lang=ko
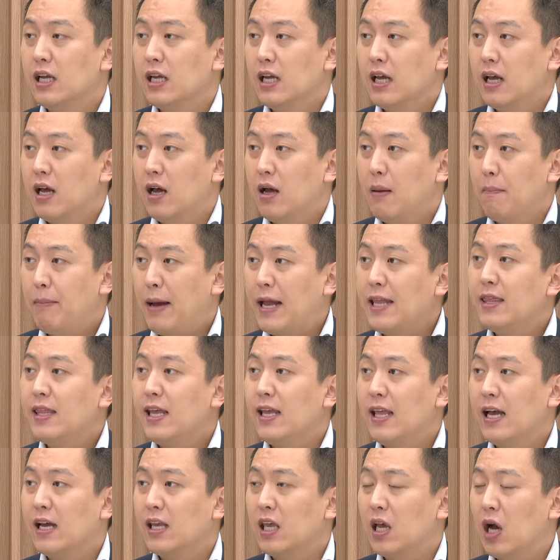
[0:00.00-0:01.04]
음.
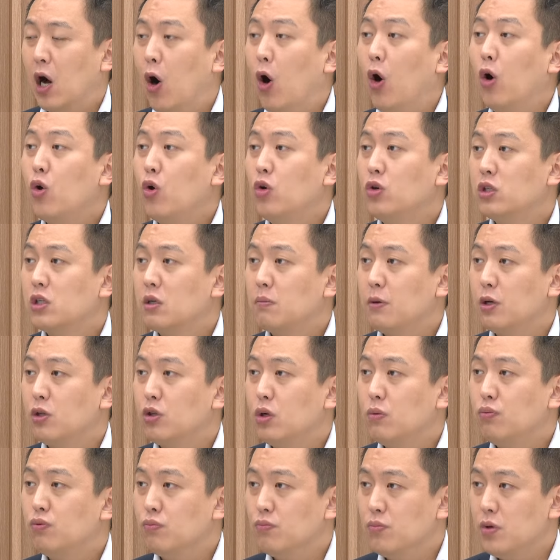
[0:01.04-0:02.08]
판단하기가 어려운 측면들이
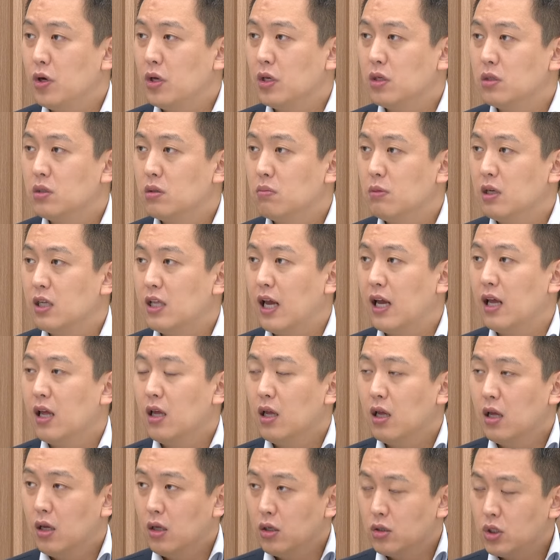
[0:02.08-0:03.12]
분명히 있습니다.
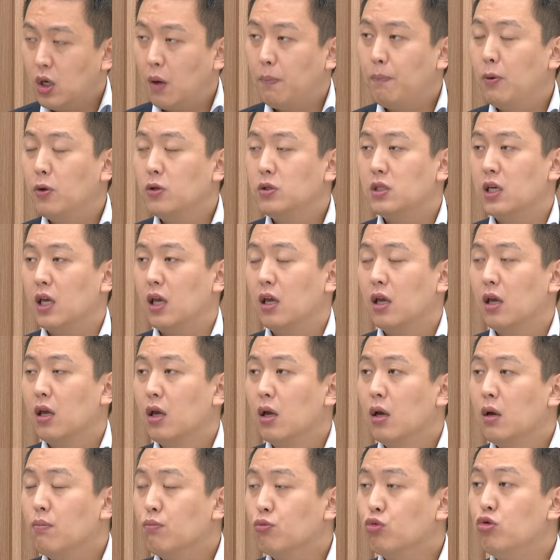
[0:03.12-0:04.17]
그렇겠죠. 첫 번째,
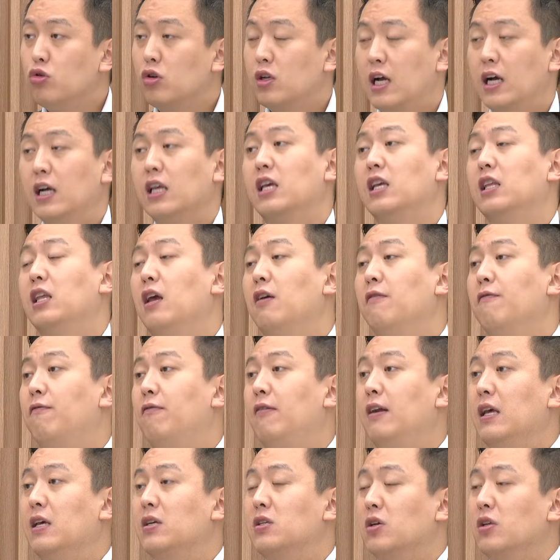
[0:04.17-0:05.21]
물가 기대
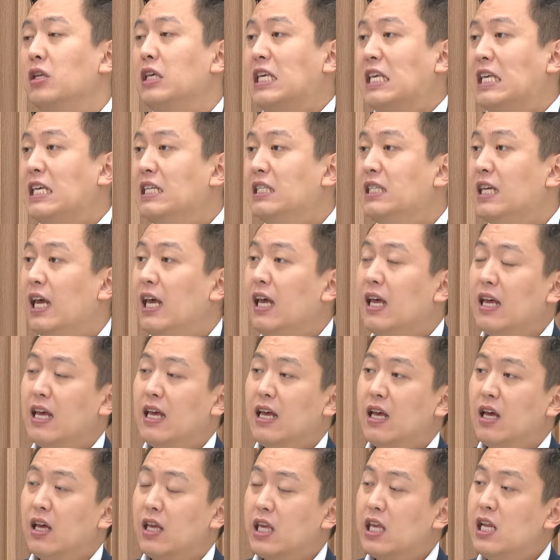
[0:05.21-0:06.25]
인플레이션이 이제
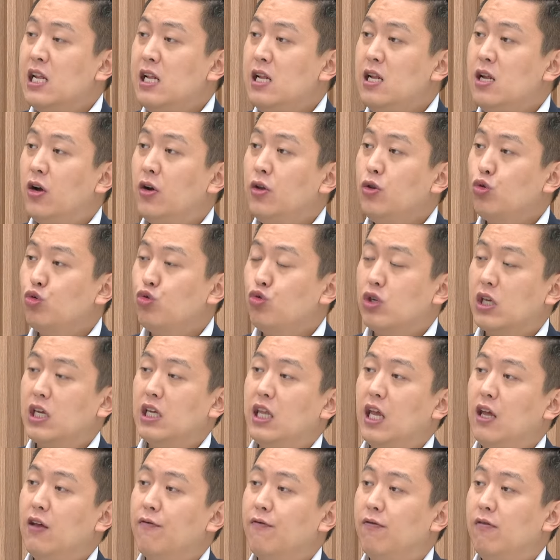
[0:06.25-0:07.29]
1년 후
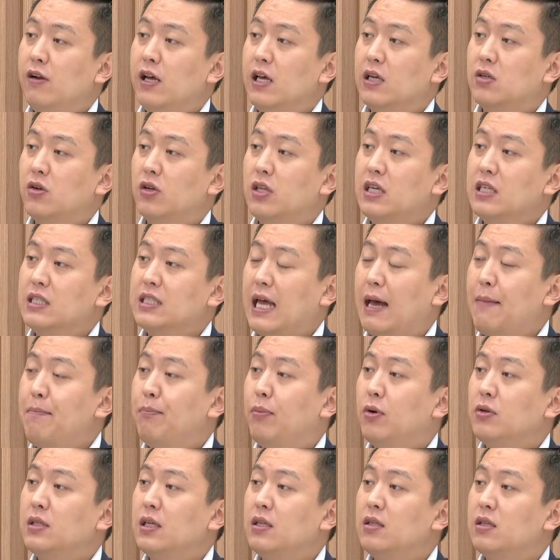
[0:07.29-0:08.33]
기대 인플레이션이
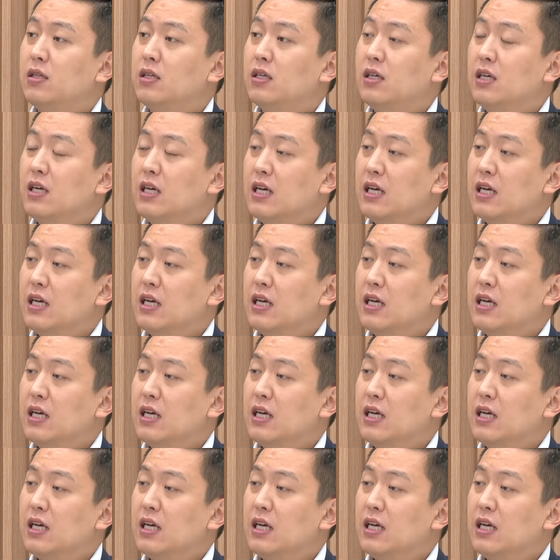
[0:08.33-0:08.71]
3%